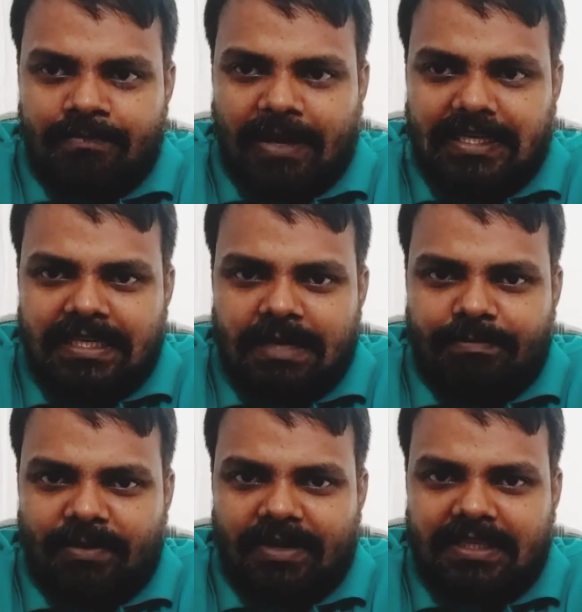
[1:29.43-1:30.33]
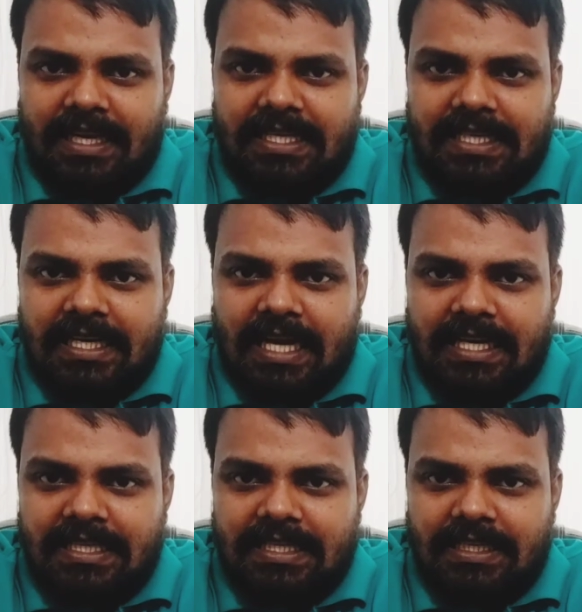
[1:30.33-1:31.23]
पार्टी के प्रवक्ता ने
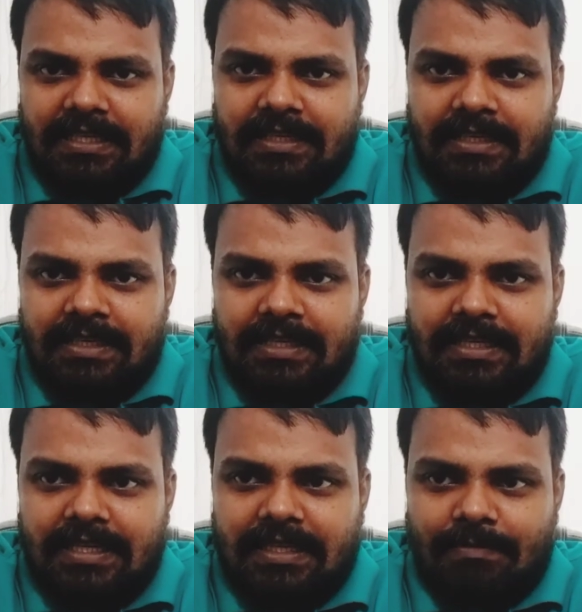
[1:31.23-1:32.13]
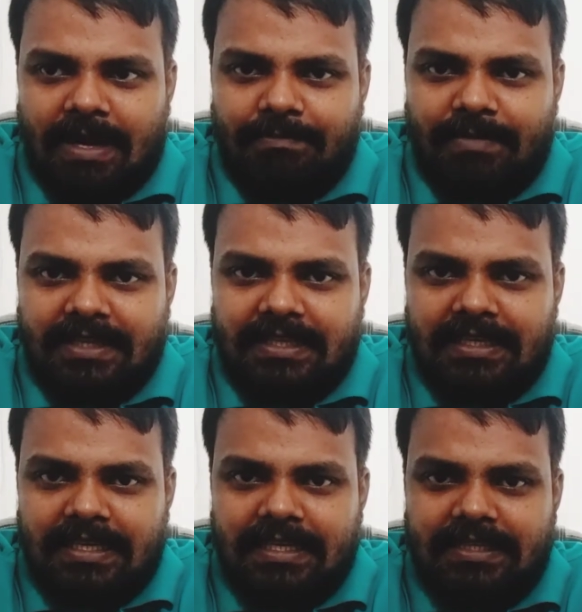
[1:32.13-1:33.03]
जानकारी दी ये तमाम बातें
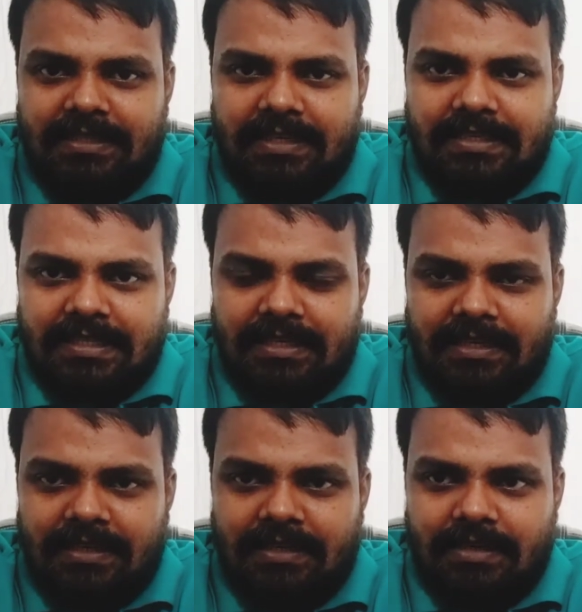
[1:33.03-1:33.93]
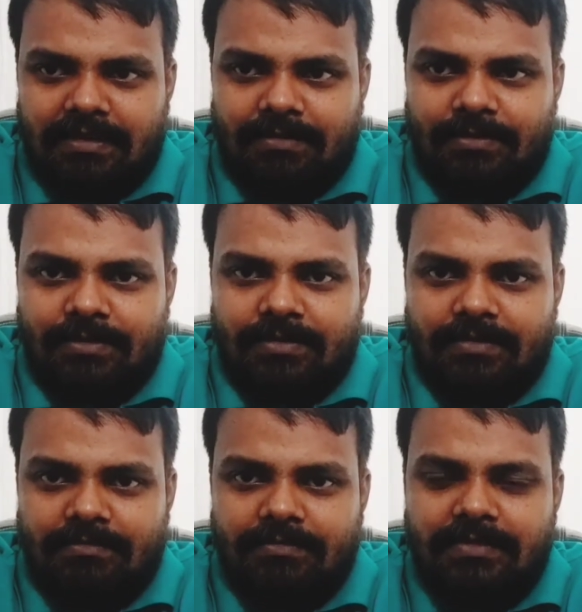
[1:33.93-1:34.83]
कि किस तरह से
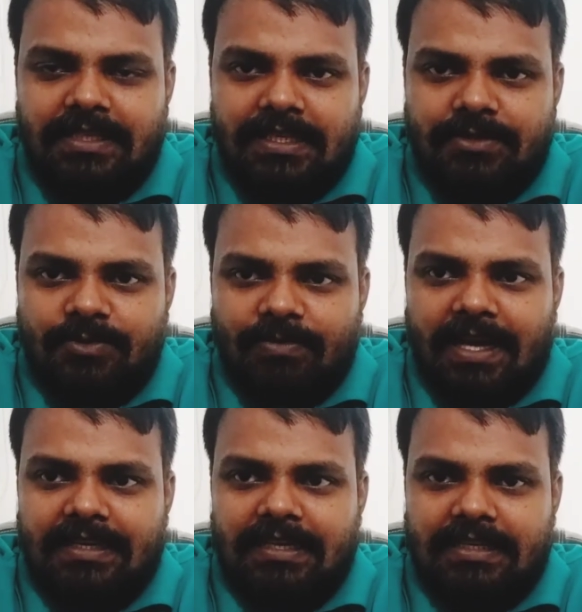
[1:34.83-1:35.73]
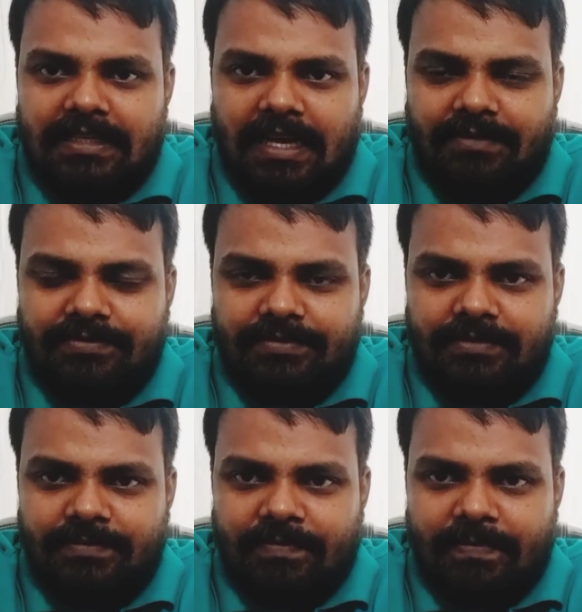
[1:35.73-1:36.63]
नीतीश कुमार के
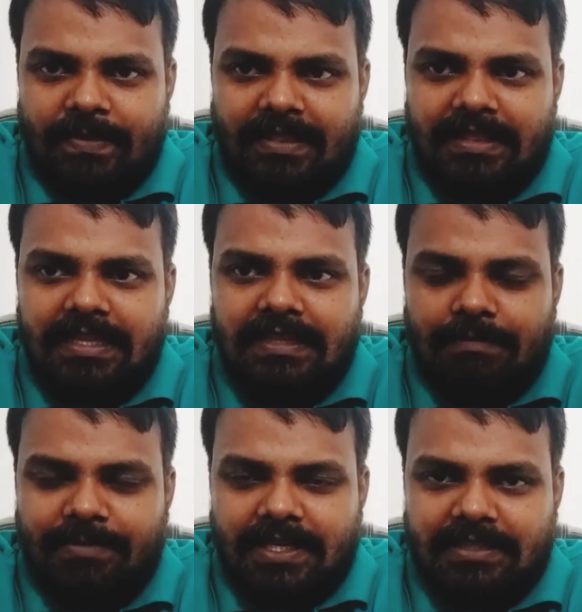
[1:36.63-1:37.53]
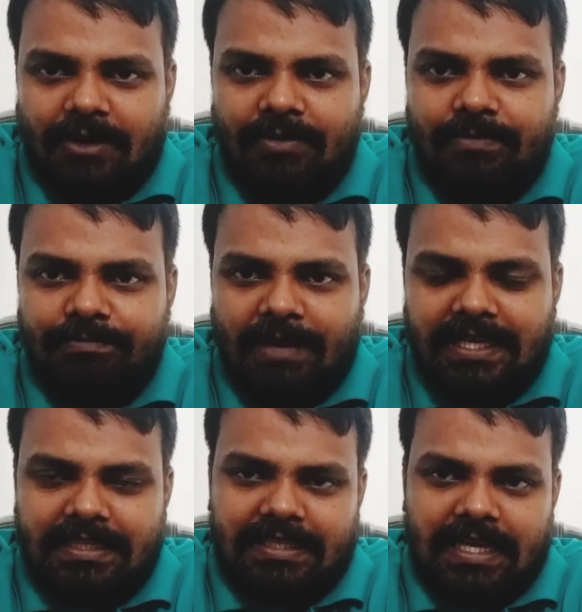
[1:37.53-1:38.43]
खिलाफ निंदा प्रस्ताव
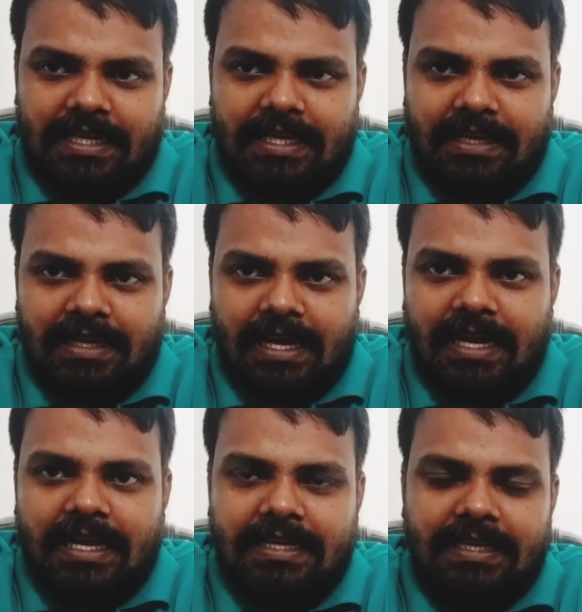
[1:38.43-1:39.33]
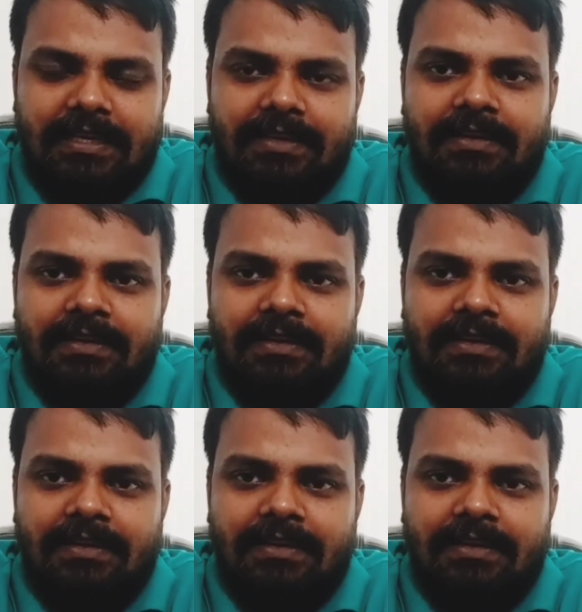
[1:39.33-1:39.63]
पारित किया गया हालांकि